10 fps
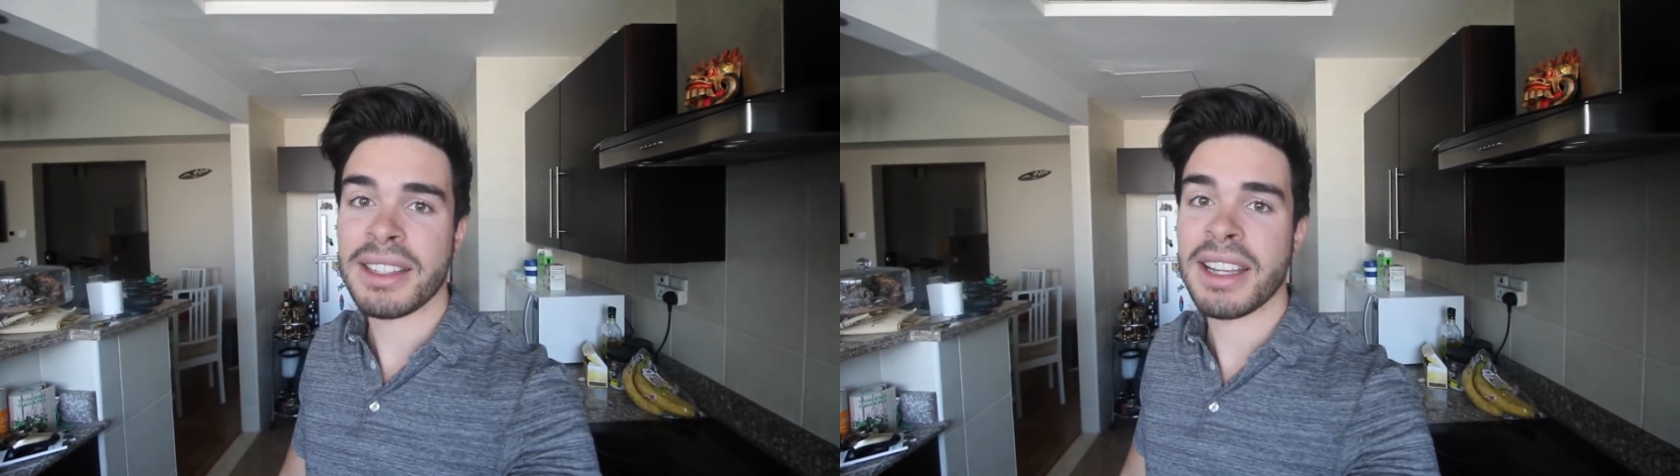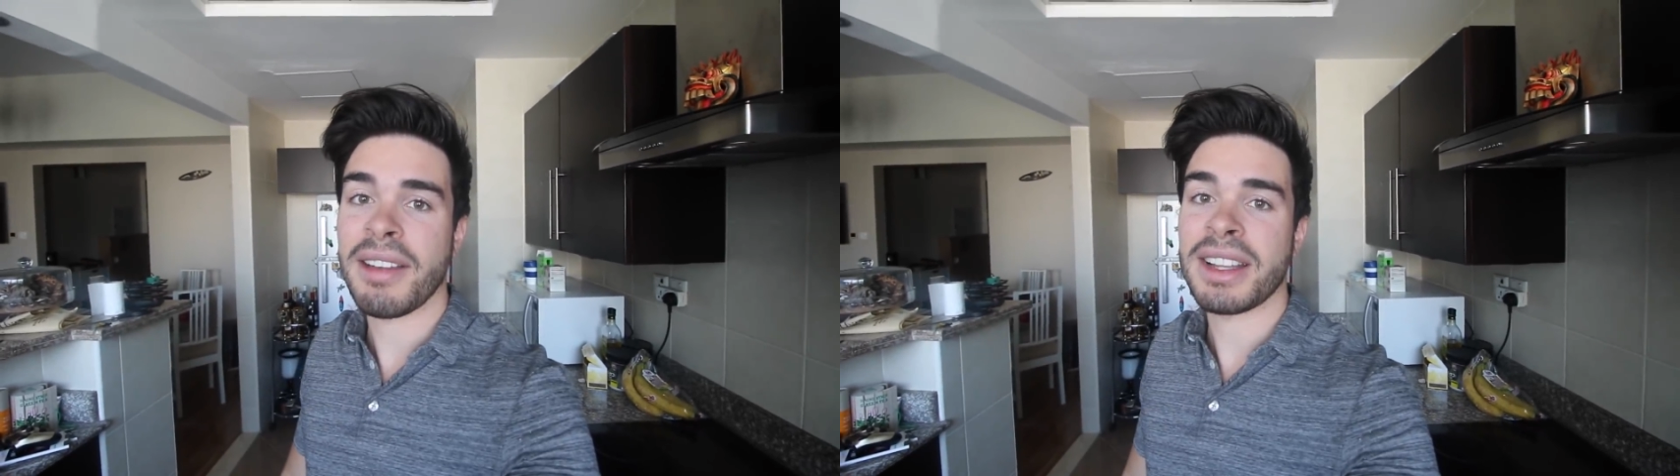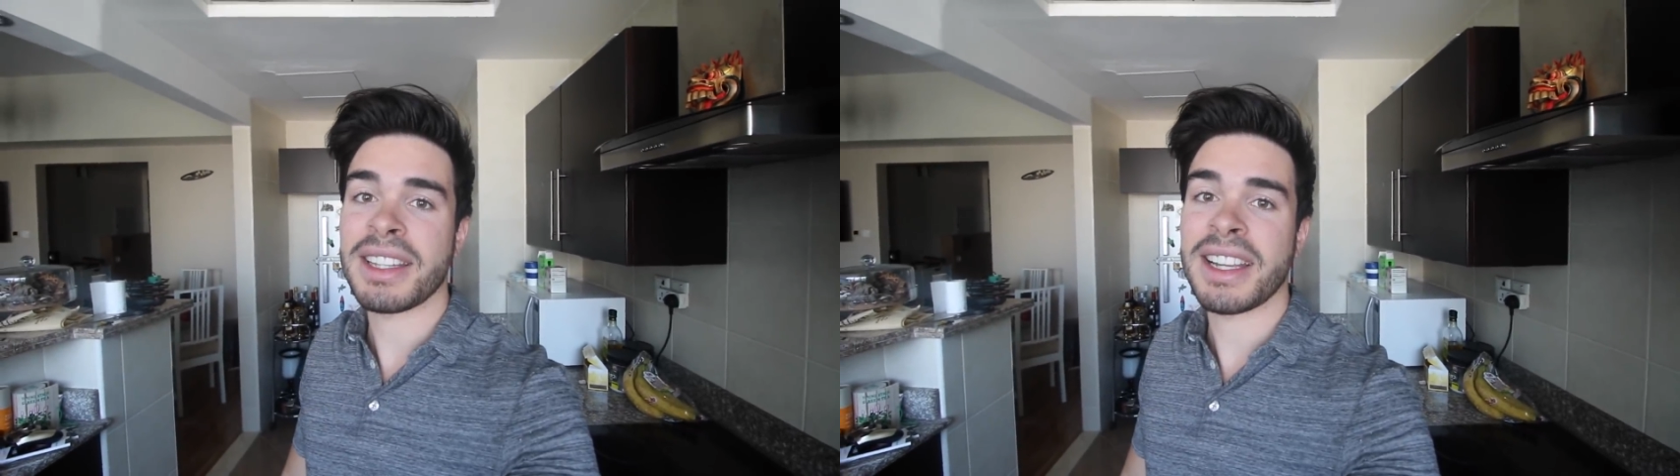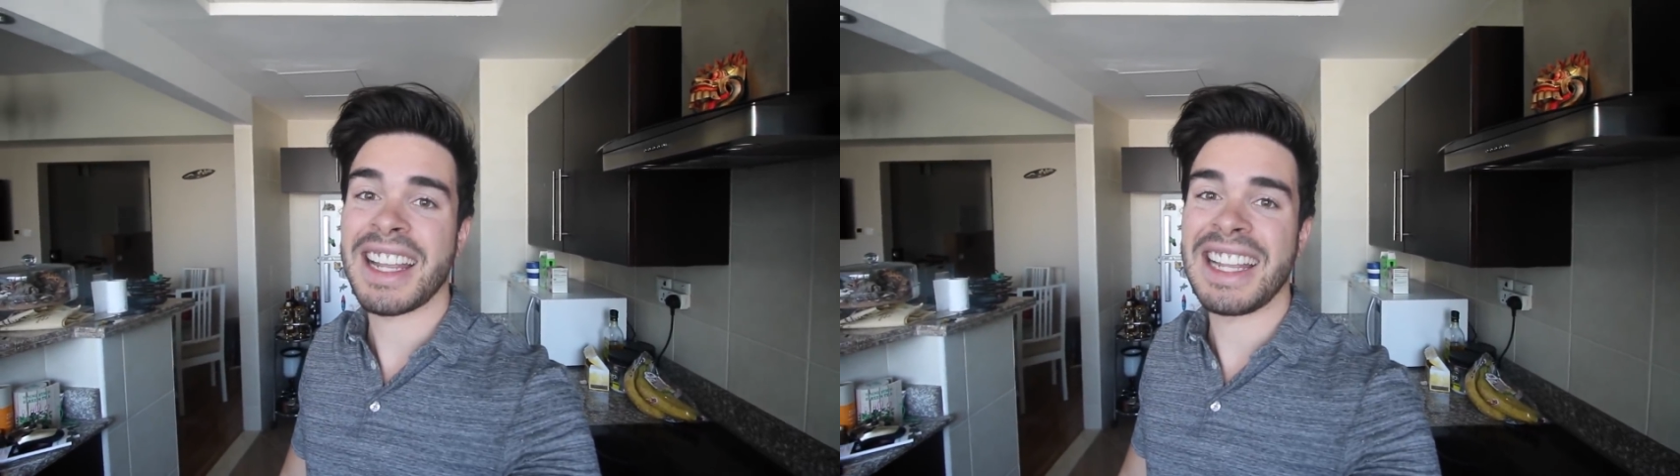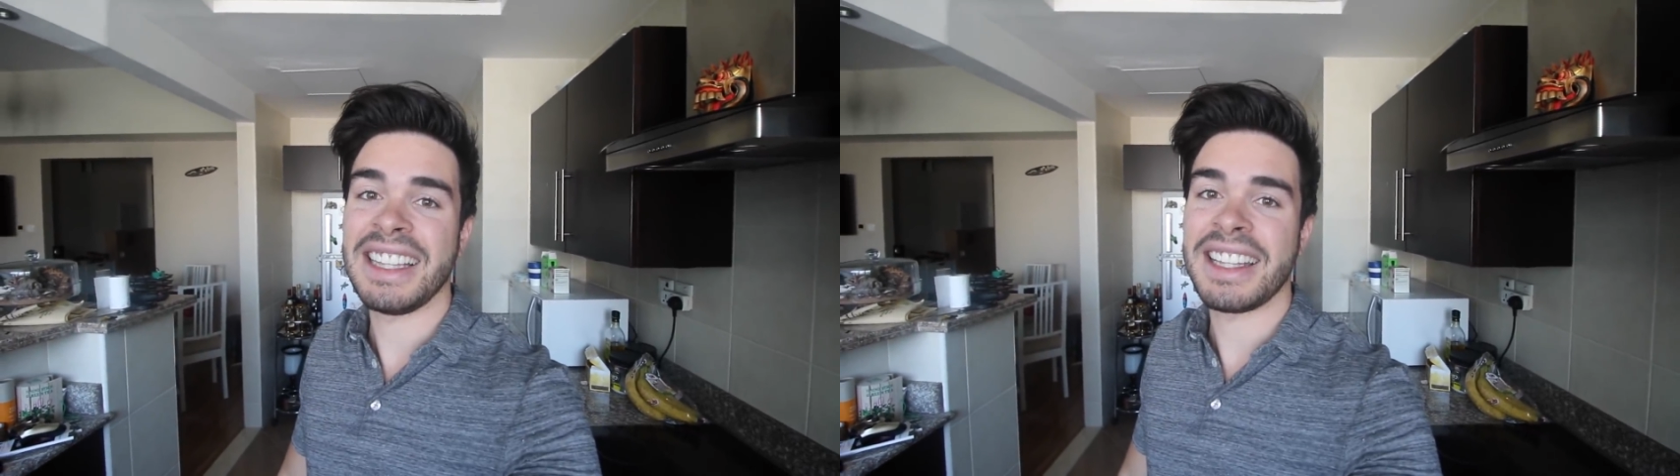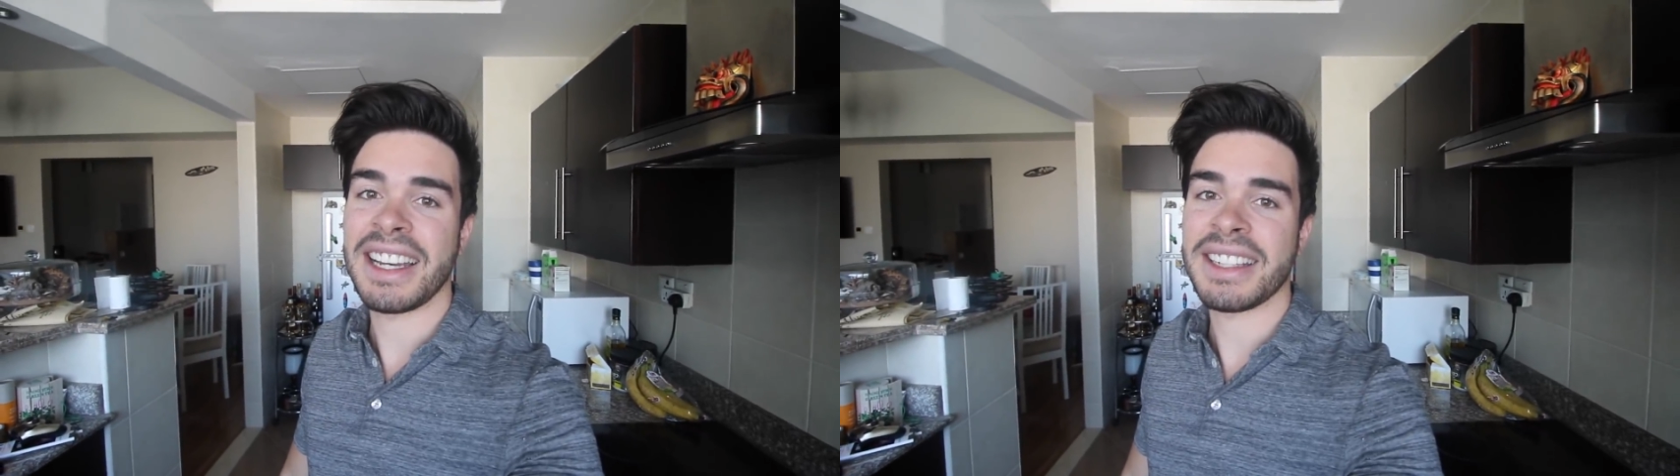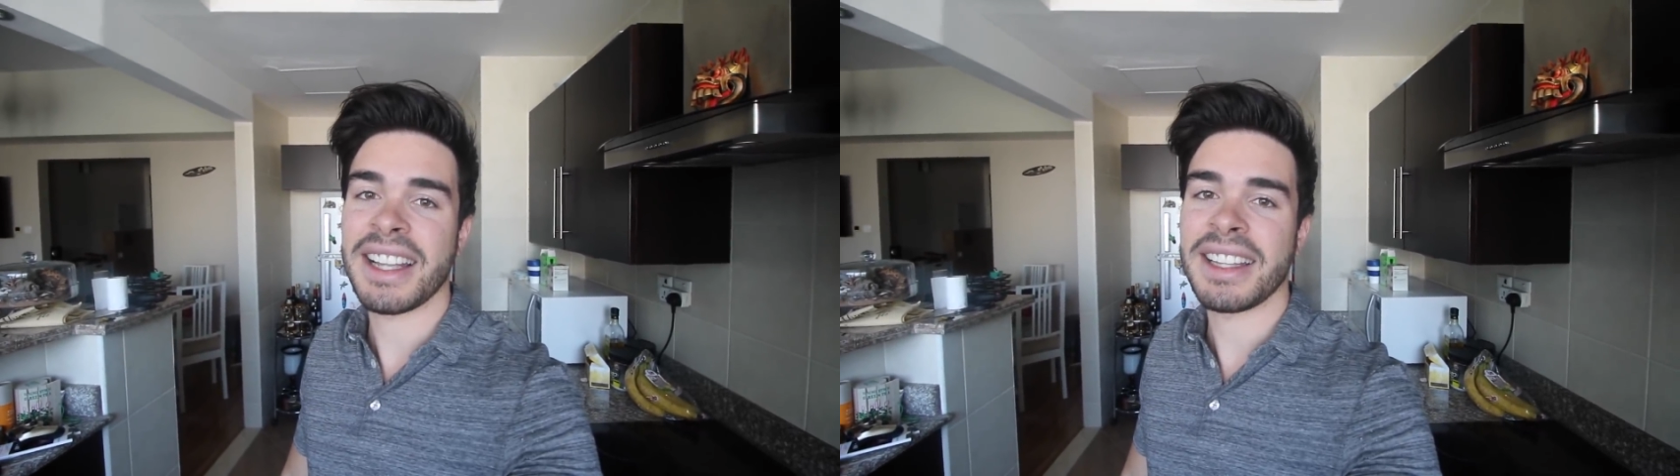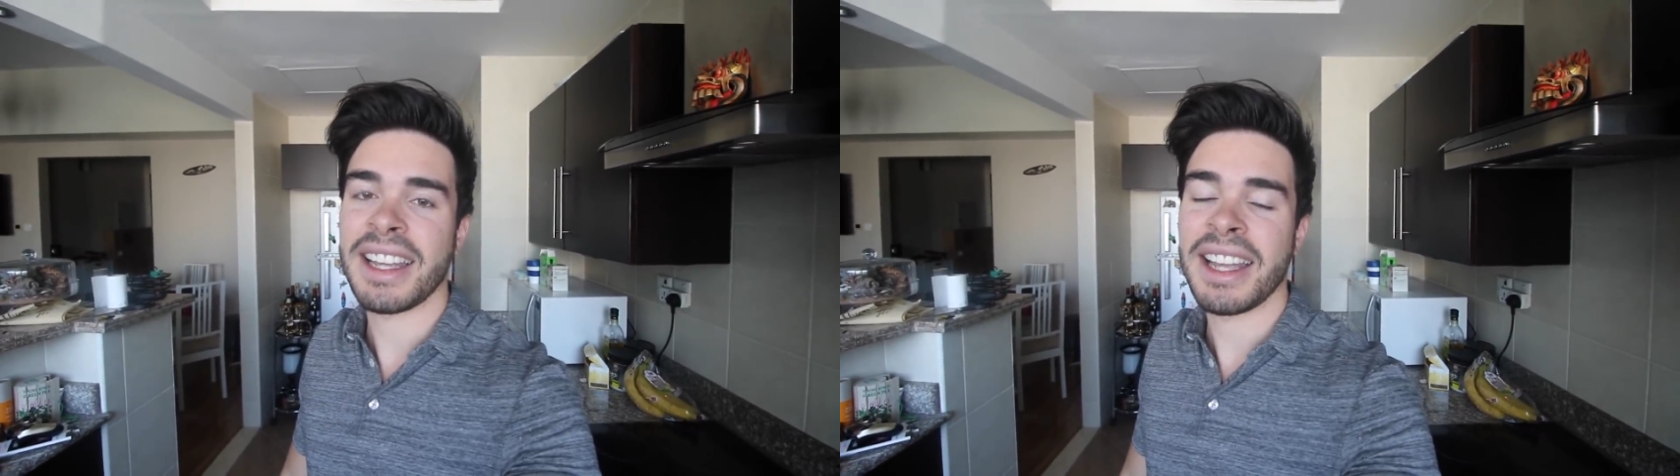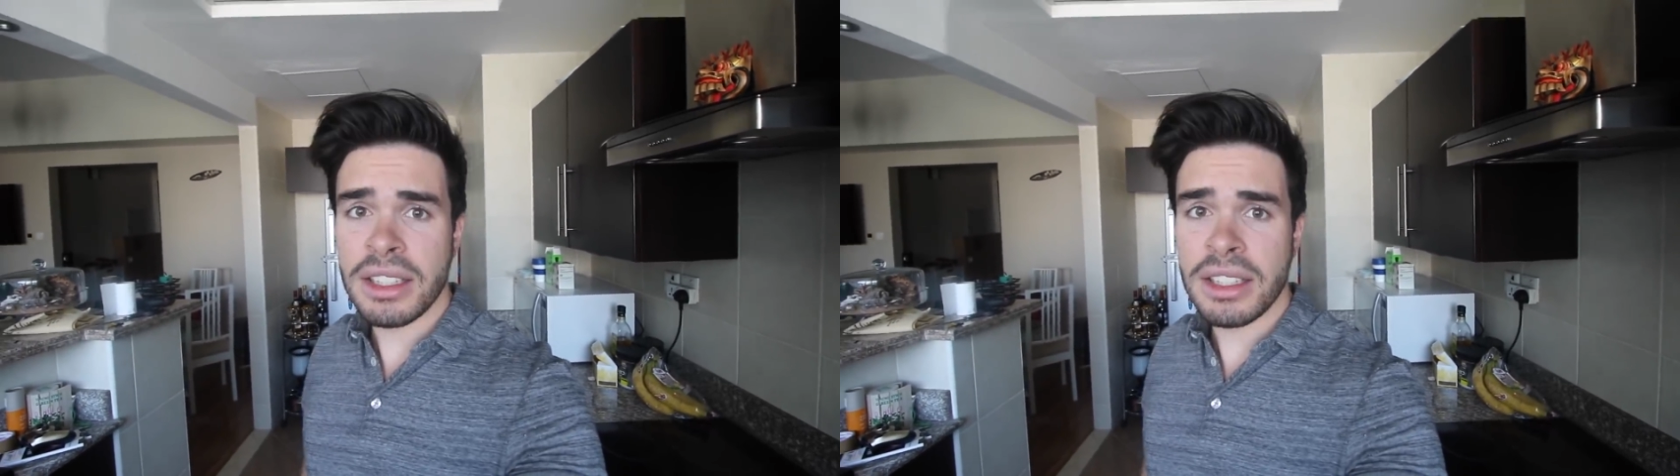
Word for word: así que va a ser interesante